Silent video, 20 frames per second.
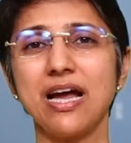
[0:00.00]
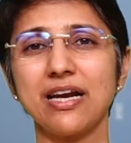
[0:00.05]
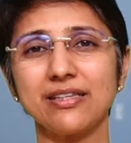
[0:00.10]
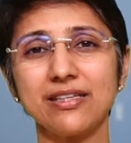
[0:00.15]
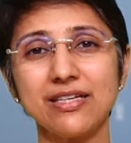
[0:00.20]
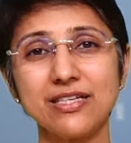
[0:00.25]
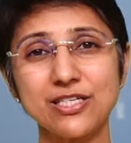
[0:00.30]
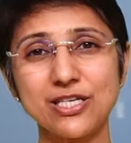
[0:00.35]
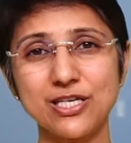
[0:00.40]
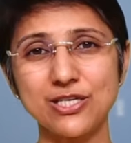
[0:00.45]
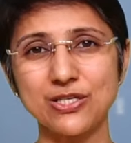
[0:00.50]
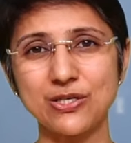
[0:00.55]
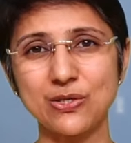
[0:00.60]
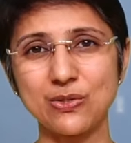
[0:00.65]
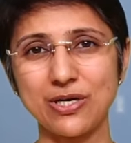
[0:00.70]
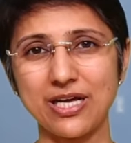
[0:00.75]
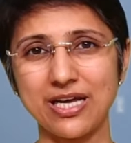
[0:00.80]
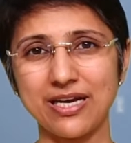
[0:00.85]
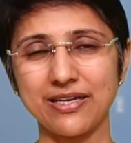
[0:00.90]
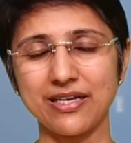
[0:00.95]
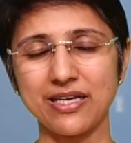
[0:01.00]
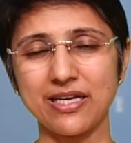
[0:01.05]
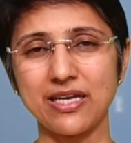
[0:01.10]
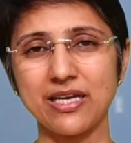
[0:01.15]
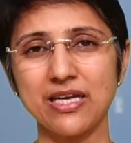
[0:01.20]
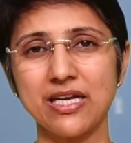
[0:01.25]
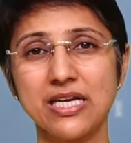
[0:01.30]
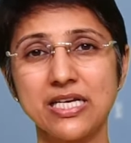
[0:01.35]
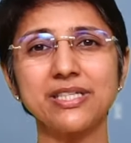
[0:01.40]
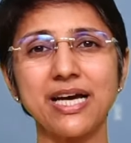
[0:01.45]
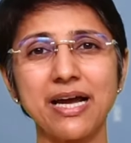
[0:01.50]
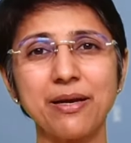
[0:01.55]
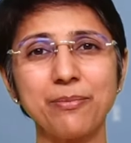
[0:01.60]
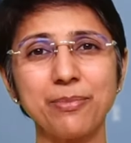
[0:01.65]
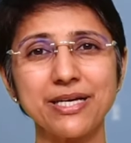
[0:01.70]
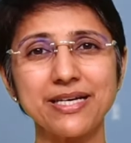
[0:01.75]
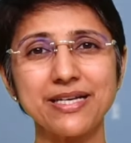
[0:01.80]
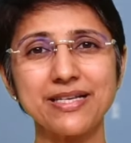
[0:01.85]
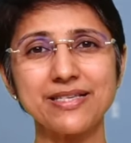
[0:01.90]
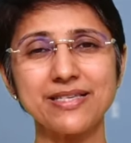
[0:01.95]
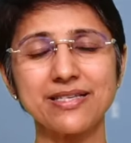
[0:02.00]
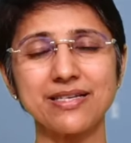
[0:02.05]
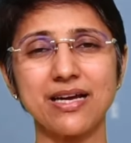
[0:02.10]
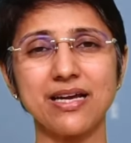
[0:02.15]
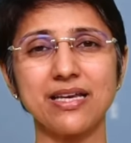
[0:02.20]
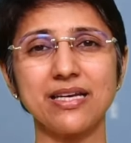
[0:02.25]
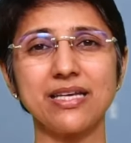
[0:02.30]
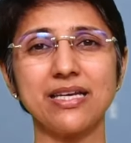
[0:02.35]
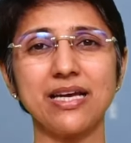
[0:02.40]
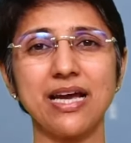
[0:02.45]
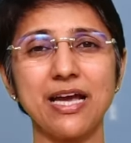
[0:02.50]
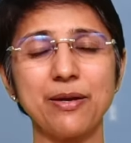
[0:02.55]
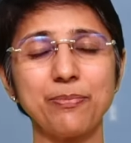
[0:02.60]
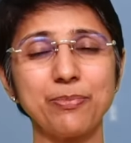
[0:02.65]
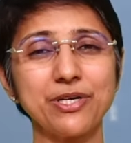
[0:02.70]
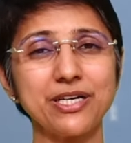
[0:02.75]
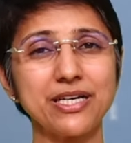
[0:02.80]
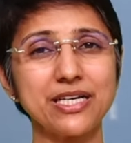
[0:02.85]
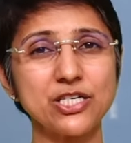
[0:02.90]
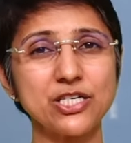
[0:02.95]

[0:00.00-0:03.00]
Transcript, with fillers: అర్థం చేసుకోవడానికి డయాబెటీస్ కానీ హైపర్